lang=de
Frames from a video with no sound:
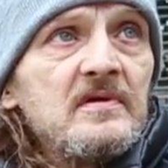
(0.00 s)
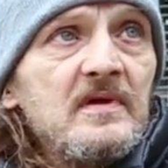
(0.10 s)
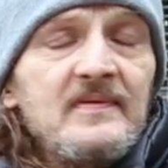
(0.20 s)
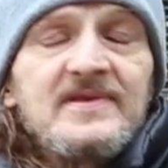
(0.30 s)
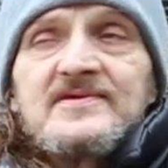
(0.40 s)

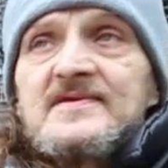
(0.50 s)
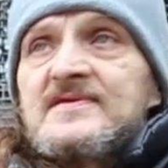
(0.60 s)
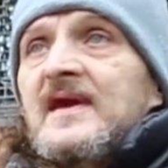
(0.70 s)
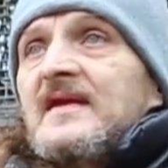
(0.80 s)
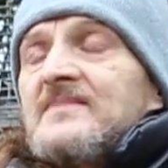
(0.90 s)
Ja, aber das
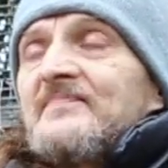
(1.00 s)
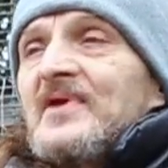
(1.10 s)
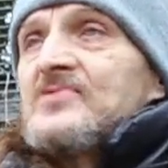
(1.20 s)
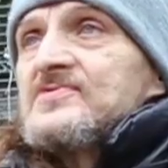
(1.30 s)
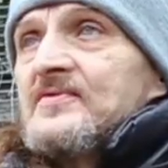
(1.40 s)
ist keine
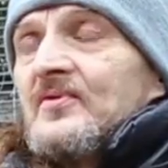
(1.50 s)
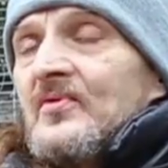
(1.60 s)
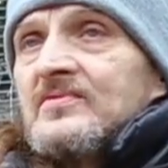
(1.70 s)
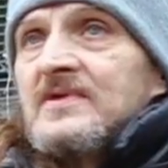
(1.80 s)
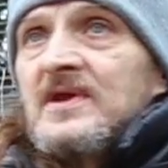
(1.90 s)

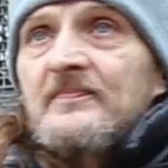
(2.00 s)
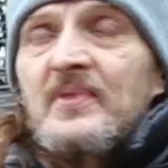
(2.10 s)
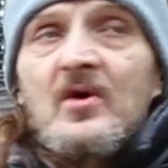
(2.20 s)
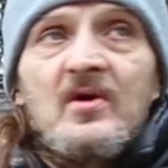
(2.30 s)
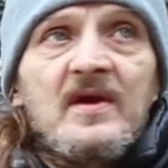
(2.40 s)
Pension. Ich
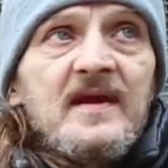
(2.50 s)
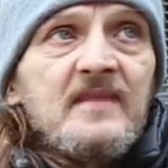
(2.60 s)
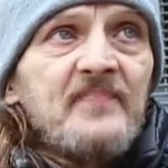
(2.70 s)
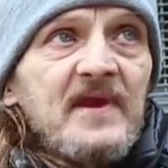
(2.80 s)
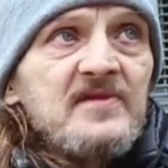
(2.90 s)
brauche
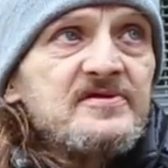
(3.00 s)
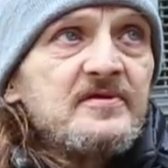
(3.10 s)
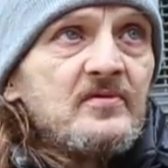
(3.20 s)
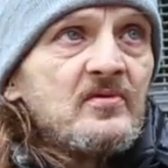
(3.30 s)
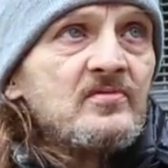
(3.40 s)
keine
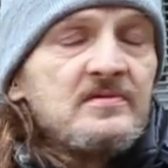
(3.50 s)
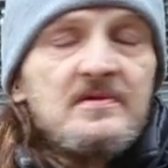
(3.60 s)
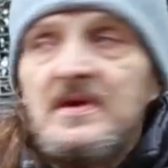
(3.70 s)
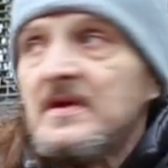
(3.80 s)
Pension.